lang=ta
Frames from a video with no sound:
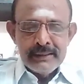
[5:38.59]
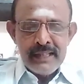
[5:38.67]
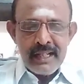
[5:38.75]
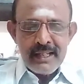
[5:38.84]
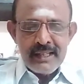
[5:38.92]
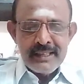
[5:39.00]

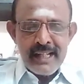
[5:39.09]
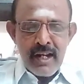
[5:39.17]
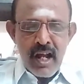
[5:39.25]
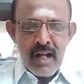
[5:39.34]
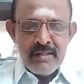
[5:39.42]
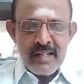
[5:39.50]
ஜாதகத்தில்
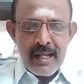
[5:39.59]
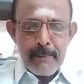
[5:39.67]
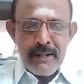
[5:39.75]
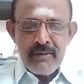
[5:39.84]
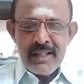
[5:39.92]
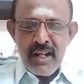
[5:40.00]
ராகு
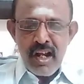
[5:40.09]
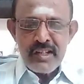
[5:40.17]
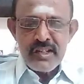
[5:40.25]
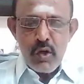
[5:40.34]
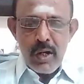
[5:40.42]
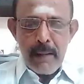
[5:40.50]
சாரம் பெறுவது
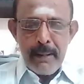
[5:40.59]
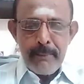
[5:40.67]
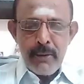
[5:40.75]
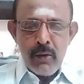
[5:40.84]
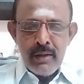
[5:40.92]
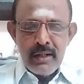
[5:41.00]
ராஜயோக
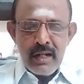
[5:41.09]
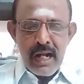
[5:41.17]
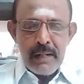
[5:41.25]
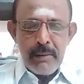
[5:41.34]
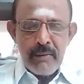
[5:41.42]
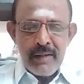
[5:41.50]
அமைப்பு
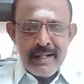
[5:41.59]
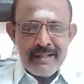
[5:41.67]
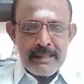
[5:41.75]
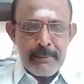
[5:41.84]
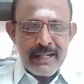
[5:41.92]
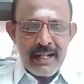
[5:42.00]
ராகு பகவான்
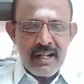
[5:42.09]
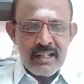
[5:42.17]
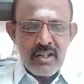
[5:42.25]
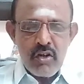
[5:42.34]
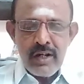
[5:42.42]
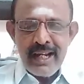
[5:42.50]
ஈசம் பெற்ற
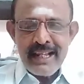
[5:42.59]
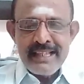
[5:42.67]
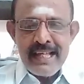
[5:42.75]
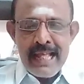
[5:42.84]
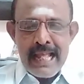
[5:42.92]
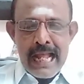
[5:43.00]
கிரகத்துடன்
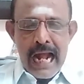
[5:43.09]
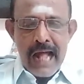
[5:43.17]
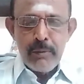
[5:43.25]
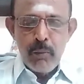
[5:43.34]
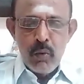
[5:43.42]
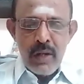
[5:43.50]
இணைந்து
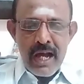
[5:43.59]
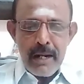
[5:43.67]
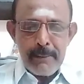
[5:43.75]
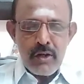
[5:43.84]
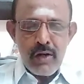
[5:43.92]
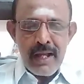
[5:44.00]
அது
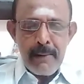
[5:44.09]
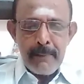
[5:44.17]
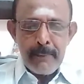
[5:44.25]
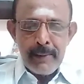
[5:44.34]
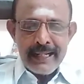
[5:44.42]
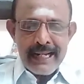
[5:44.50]
மூணாறு பதினொன்றாம்
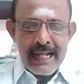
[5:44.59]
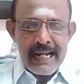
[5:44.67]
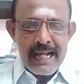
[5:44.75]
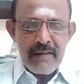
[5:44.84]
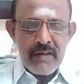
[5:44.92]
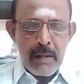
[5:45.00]

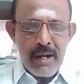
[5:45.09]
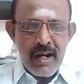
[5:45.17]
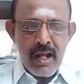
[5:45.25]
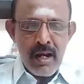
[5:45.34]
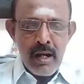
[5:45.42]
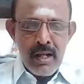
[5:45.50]
இடங்களாக
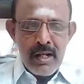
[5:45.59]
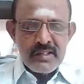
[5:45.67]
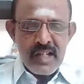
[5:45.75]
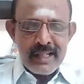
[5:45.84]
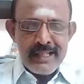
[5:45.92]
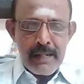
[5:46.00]
வருமானால்
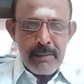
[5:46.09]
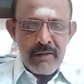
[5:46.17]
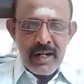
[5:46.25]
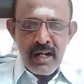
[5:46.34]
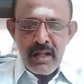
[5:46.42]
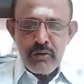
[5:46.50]
சந்திர
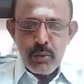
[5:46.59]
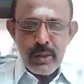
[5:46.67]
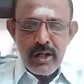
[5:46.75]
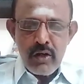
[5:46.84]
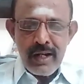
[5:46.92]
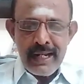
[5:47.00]
பகவான் அல்ல
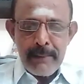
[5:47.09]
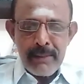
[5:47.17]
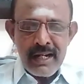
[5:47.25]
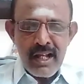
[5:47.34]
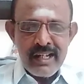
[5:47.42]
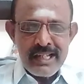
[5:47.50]
சூரியனுடன்
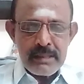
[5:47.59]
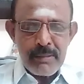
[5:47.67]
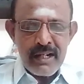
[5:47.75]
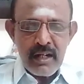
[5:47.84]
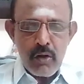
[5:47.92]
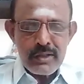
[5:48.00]
இடையுமானால்
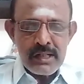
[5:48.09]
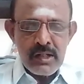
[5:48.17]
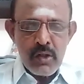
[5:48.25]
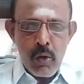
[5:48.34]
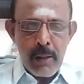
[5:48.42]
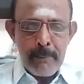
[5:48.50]
நீசபங்க ரோச
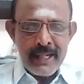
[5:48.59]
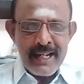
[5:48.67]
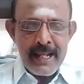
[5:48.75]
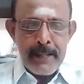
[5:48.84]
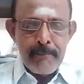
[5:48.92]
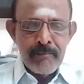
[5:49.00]
யோகம்
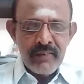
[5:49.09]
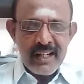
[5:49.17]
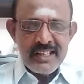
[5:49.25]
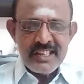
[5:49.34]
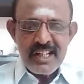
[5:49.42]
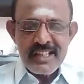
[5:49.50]
பெற்று
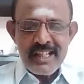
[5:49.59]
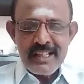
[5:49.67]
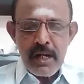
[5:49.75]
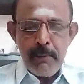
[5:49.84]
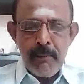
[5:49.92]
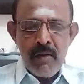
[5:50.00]
அதிர்ஷ்டத்தை
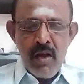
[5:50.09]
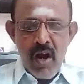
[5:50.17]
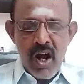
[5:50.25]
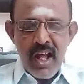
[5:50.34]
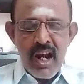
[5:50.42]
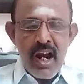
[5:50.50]
தரும்
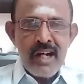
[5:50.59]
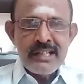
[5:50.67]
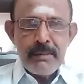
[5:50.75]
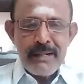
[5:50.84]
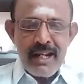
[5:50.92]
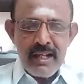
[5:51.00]
ஆனால்
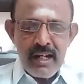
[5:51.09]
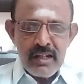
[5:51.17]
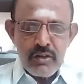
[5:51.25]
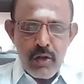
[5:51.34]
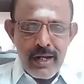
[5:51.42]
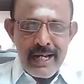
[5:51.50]
ஆட்சி பெற்ற
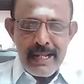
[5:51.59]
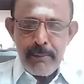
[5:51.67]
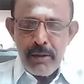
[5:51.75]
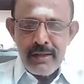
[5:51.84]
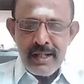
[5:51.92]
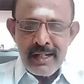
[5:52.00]
கிரகத்துடன்
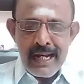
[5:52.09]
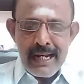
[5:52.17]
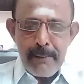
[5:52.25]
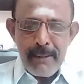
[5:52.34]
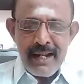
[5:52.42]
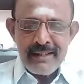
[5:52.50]
இணையும் பொழுது
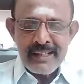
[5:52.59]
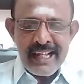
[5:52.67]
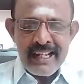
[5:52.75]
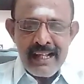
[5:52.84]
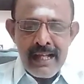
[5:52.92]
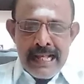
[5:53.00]
நல்ல பலன்
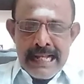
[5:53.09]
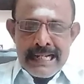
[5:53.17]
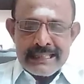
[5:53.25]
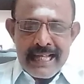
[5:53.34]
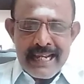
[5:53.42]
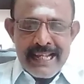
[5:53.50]
தயார
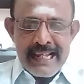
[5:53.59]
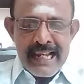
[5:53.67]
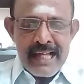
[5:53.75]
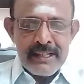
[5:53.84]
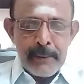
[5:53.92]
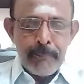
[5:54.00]
தர
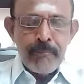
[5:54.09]
இயலாது